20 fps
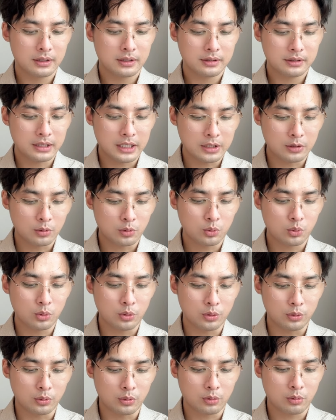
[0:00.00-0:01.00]
内容
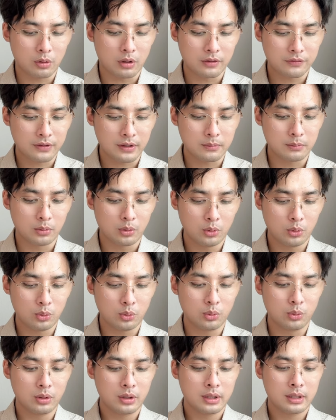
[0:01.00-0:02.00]
过于广泛模
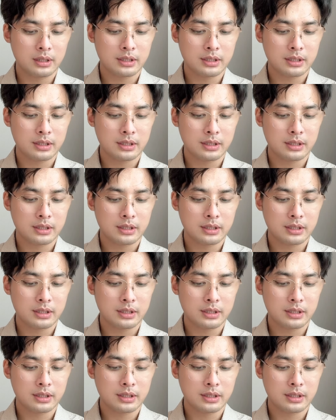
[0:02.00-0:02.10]
糊，